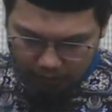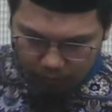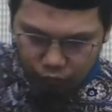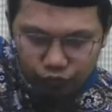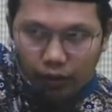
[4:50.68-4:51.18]

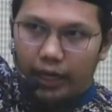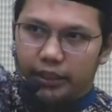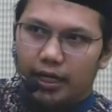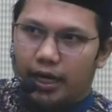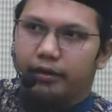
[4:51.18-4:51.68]
musuh akan
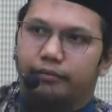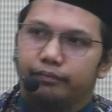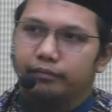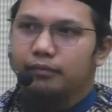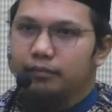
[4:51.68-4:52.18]
nyerang.
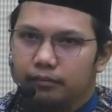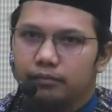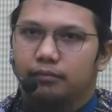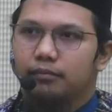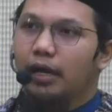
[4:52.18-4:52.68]

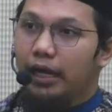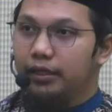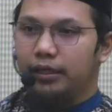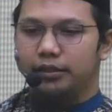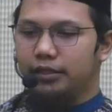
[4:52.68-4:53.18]

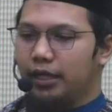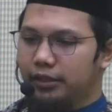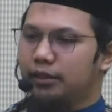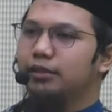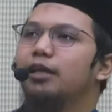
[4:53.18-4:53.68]
Ada
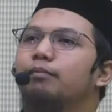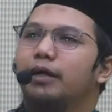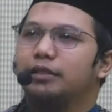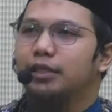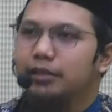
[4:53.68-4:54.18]
sejarahnya, jenengan
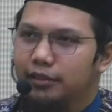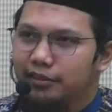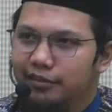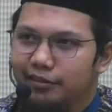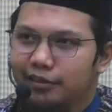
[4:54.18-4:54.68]
baca nanti.
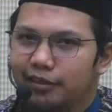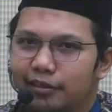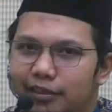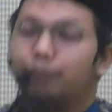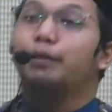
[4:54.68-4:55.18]

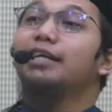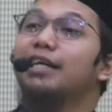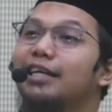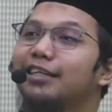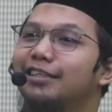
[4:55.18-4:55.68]
Dan
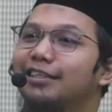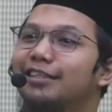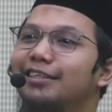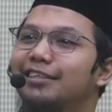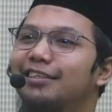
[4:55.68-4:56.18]
benar,
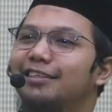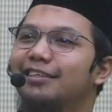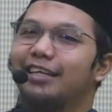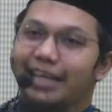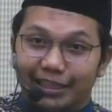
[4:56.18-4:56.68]

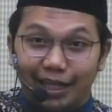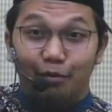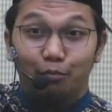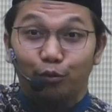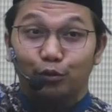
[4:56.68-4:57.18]

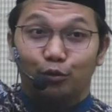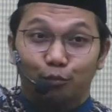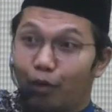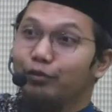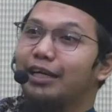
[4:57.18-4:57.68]
ternyata musuh
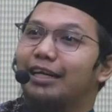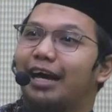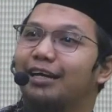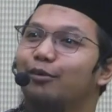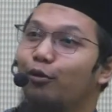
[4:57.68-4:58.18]
mau
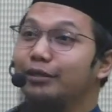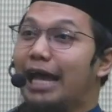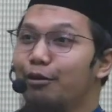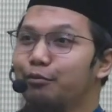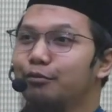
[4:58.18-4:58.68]
nyerang. Lu kok
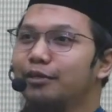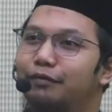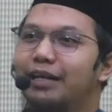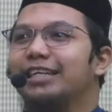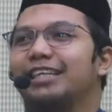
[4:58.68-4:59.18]
tahu? Ya
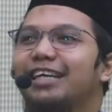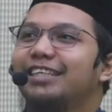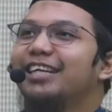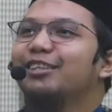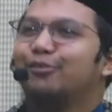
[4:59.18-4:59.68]
firasat
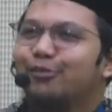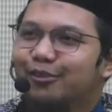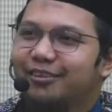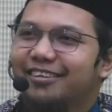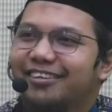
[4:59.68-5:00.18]
aja itu.
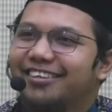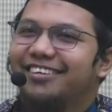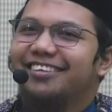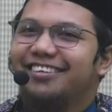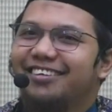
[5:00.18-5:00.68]

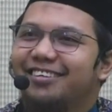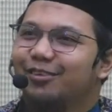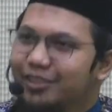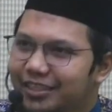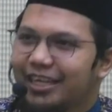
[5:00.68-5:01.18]

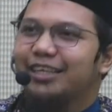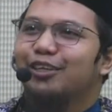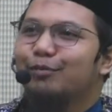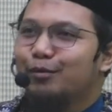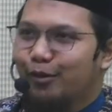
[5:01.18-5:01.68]
Itu
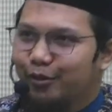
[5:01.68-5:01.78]
sejarahnya Umar bin